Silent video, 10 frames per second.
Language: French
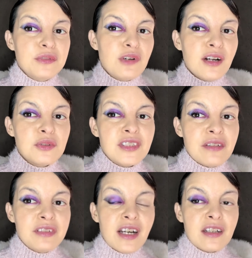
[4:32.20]
voir que ça
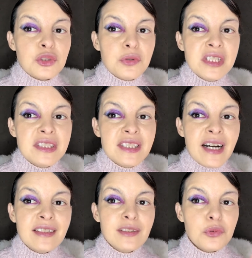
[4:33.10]
fait un joli
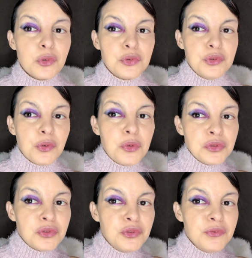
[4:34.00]
dégradé entre du
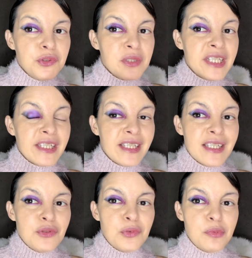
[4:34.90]
rose, du violet
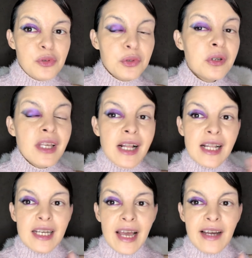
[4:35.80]
et du bleu.
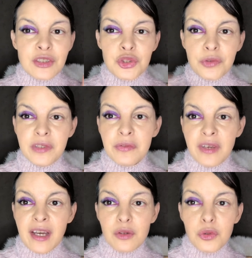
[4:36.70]
Là, je vais
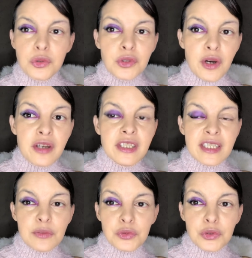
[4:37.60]
faire l'autre œil
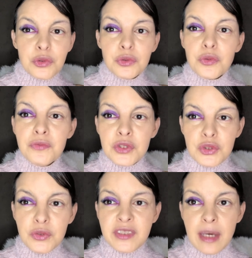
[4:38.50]
et on se retrouve
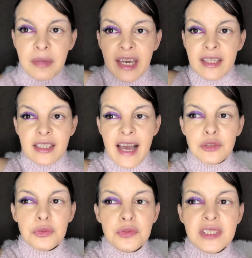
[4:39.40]
juste après. A
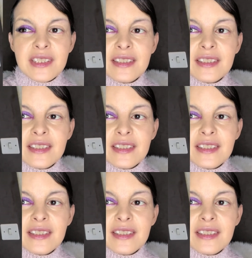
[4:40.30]
tout de suite, ce que